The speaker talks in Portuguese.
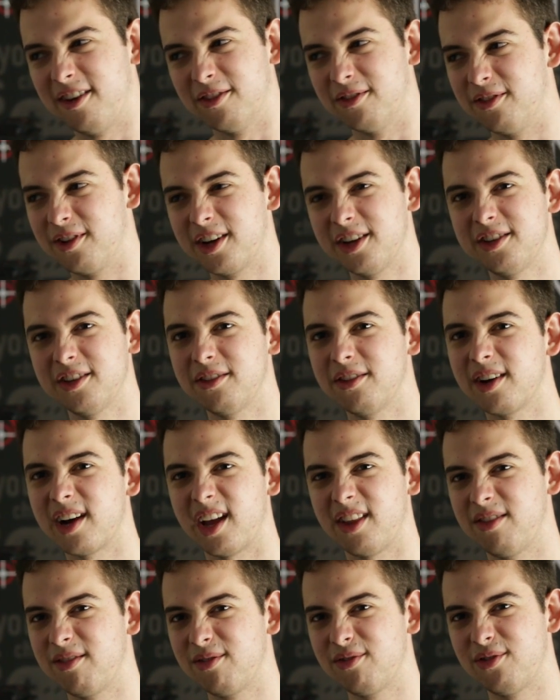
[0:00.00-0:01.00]
Eu nunca tinha
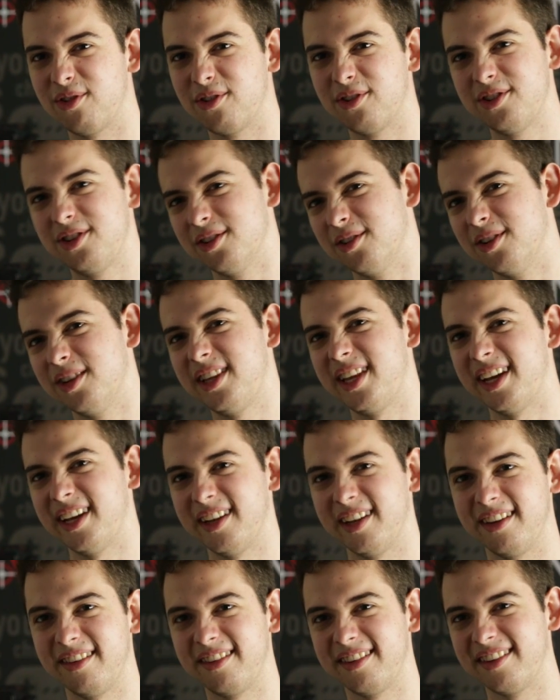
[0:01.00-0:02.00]
tocado num jogo de luta
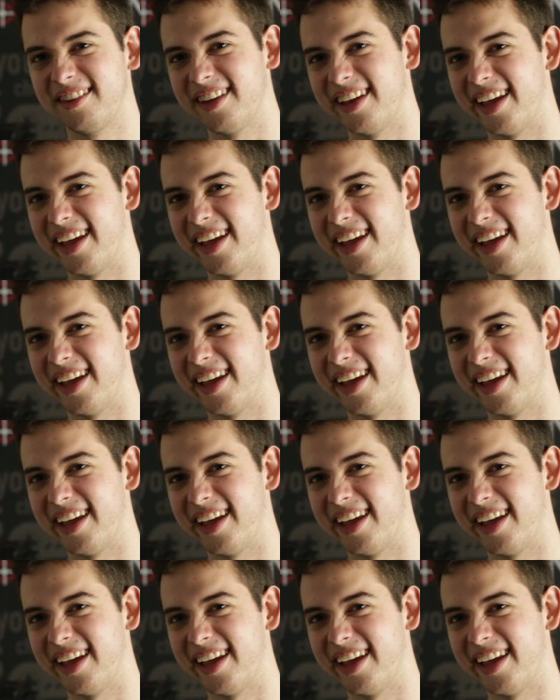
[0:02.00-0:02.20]
antes.